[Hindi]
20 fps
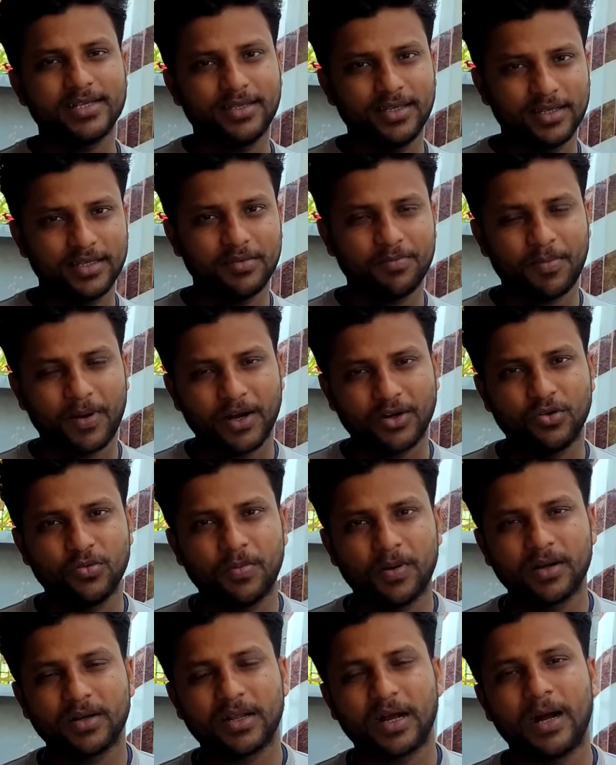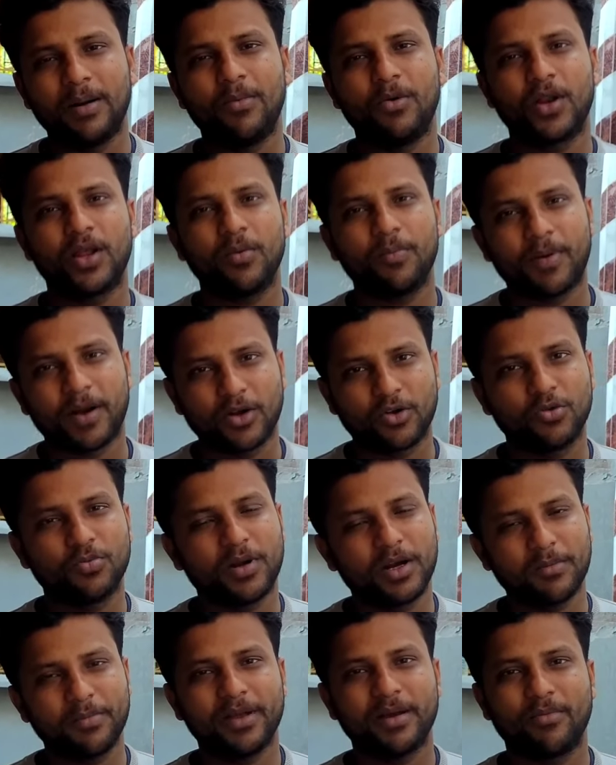ऐसे ऐसे पार्ट टू पार्ट काम हो रहा है पार्ट टू
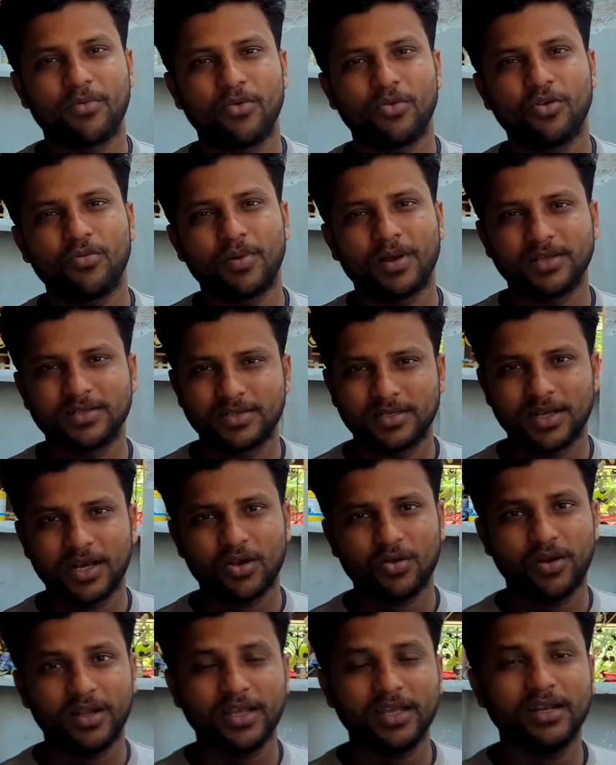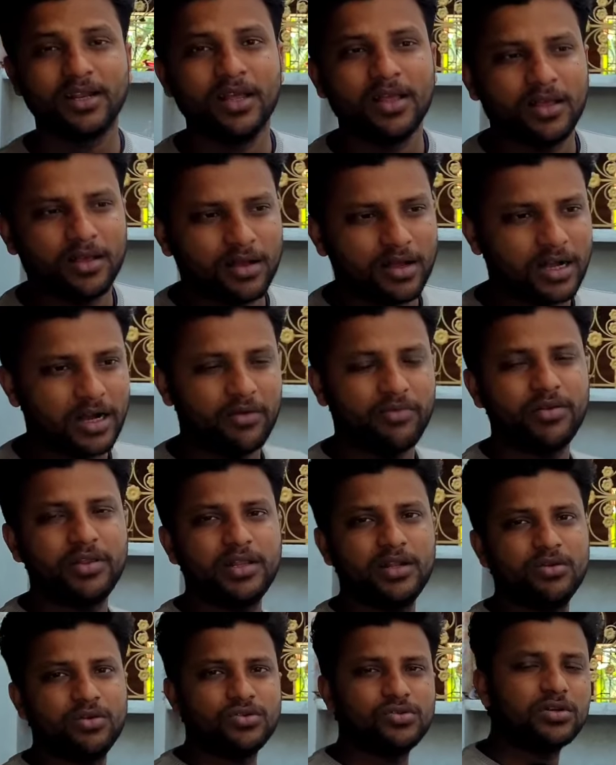पार्ट मैं आप लोगों को पास दिखा रहा हूँ लेकिन काफ़ी
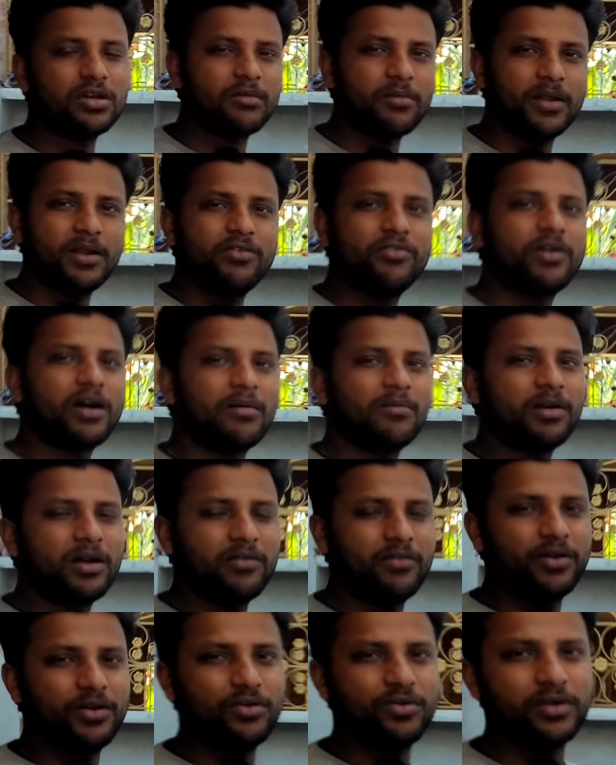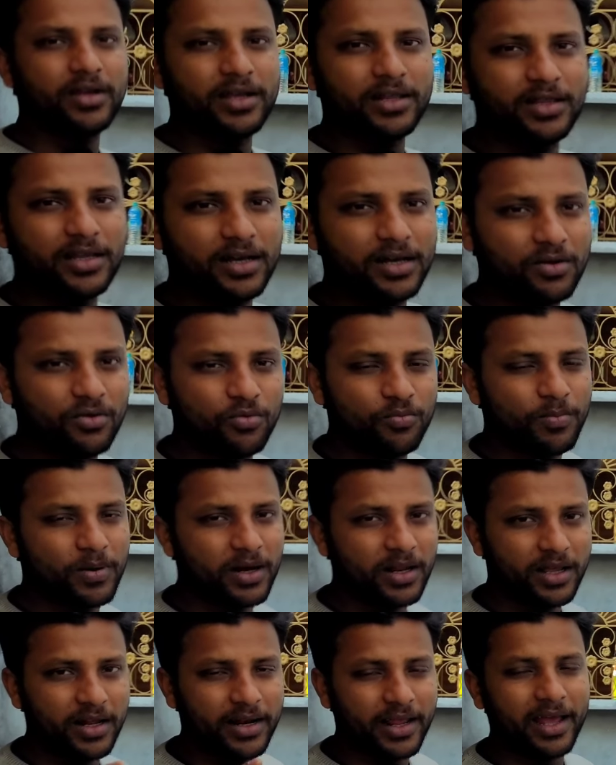दिन हो चुके मैंने फार्म का वीडियो नहीं दिया
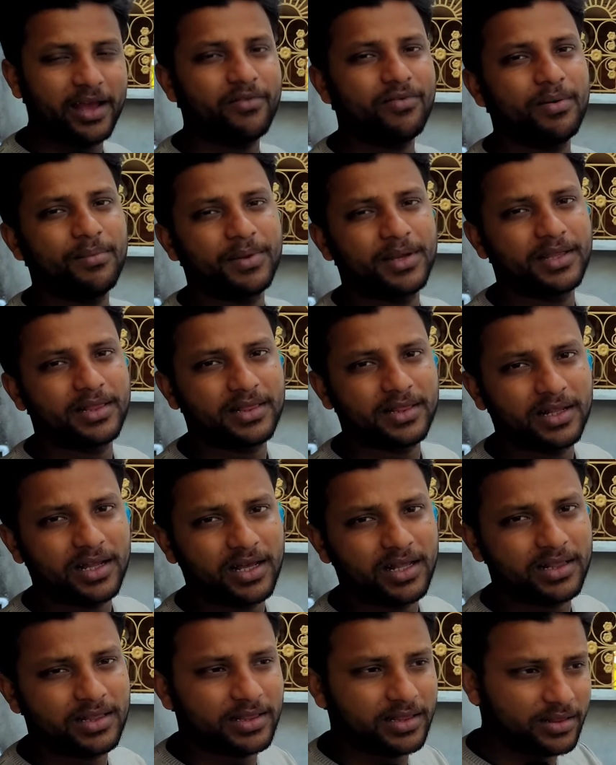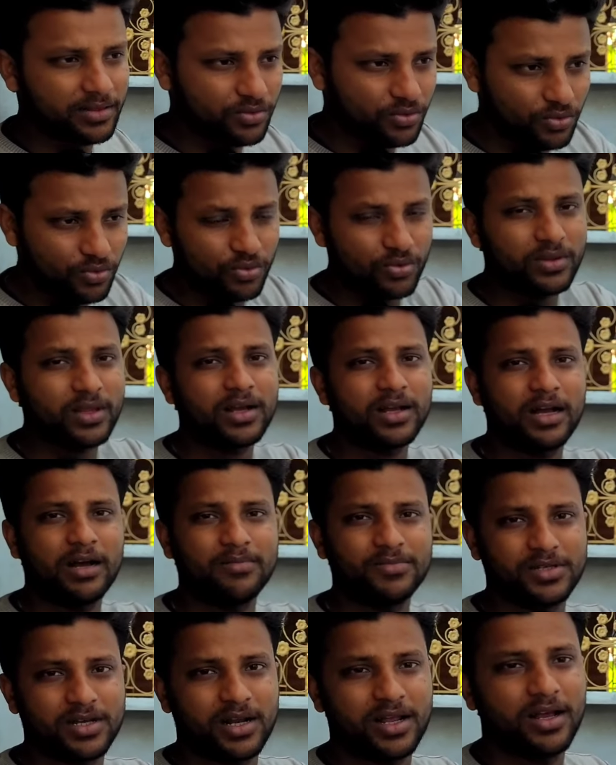ऊपर का नया फार्म कितना दूर तक
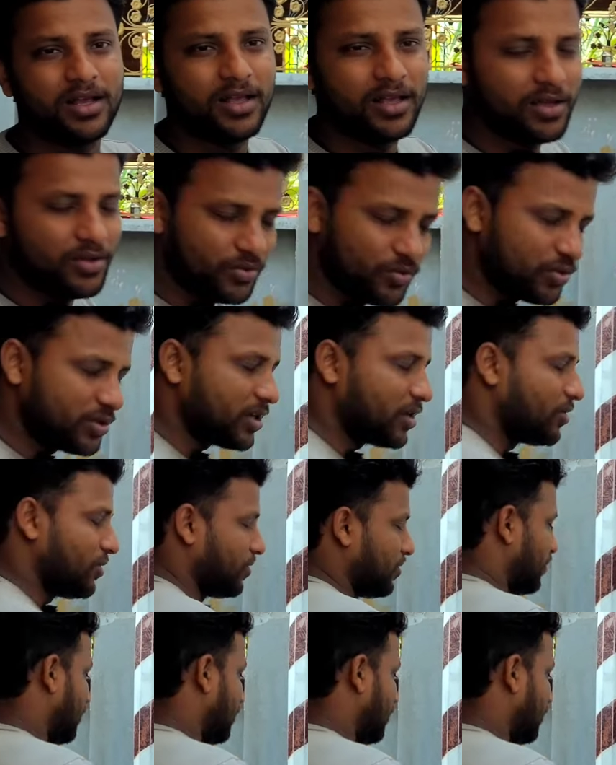काम चला तो चलो